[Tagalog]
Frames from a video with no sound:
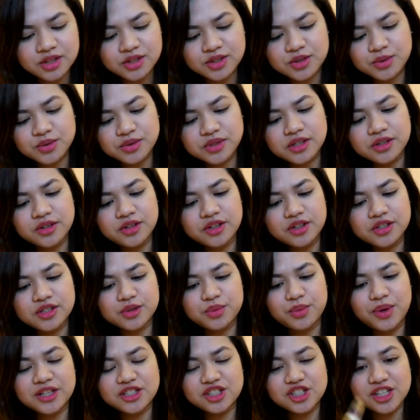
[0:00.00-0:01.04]
So, siguro
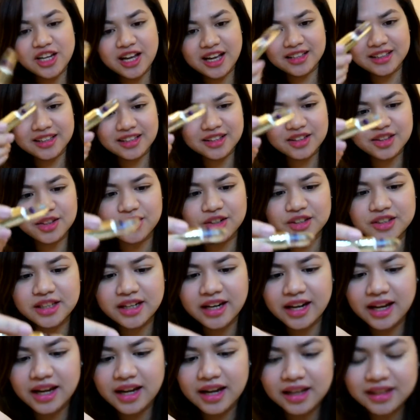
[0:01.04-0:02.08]
swatch natin to.
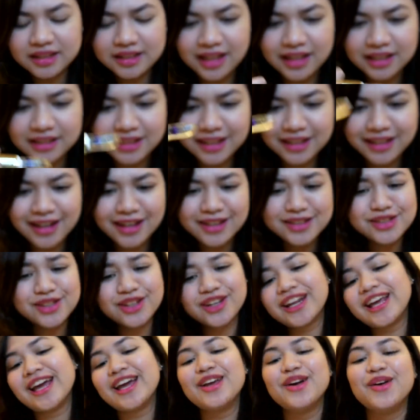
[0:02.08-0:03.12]
Try lang natin.
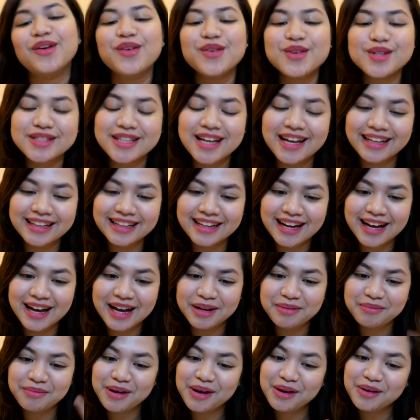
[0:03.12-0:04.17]
Actually, ayoko
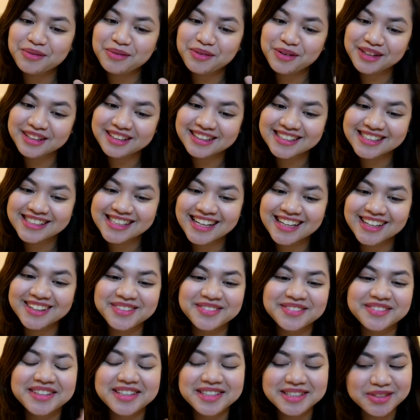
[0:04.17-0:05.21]
sana. Pero for the sake
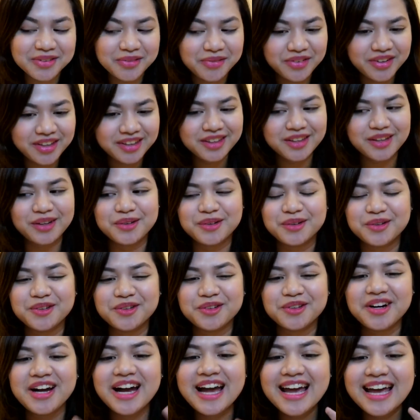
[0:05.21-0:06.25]
of this
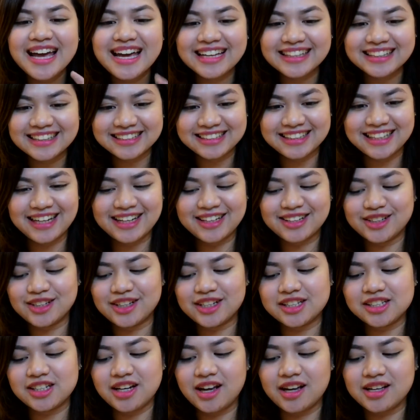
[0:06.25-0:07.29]
video, try ko
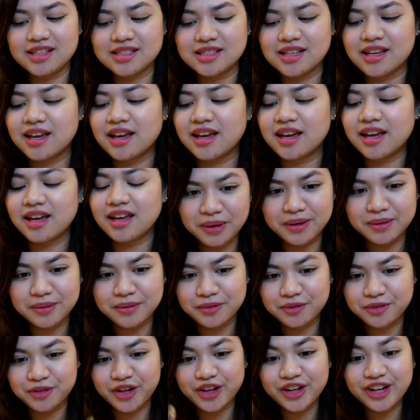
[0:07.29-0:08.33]
na siya kasi
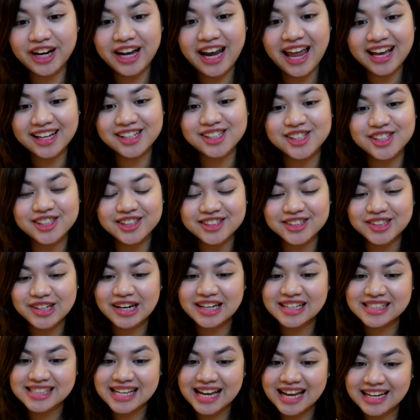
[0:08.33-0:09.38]
for collection ko
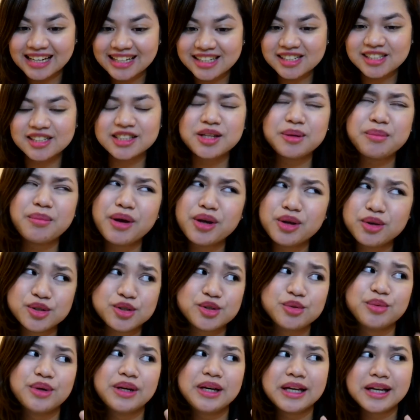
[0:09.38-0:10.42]
lang sana siya. ba diba,
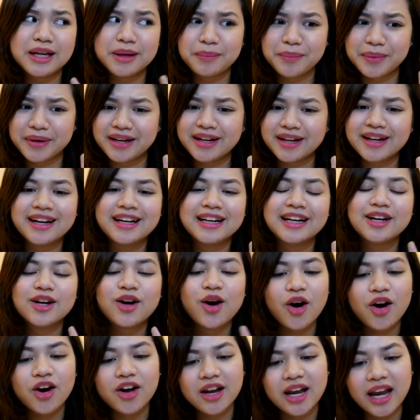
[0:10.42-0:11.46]
usually kapag ka
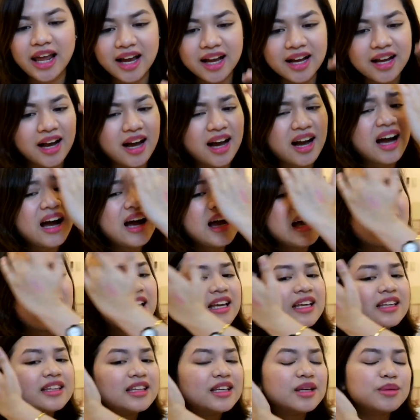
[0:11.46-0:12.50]
nagko-collect ka,
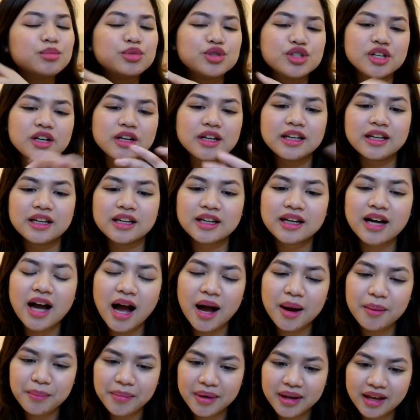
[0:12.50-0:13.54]
hindi mo siya
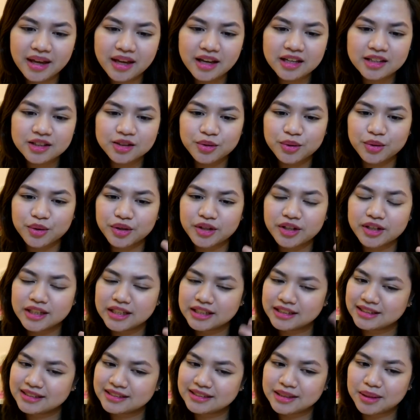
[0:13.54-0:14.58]
ginagamit
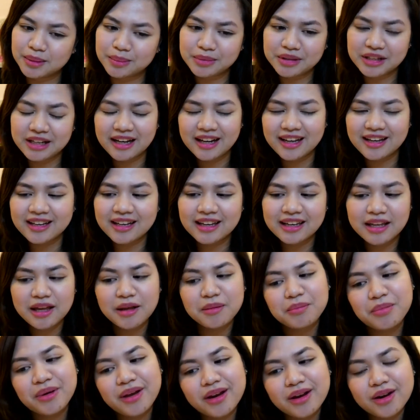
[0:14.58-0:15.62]
or something like
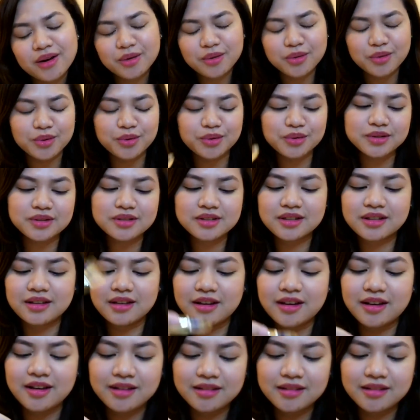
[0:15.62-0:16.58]
ganyan. Pero, sige.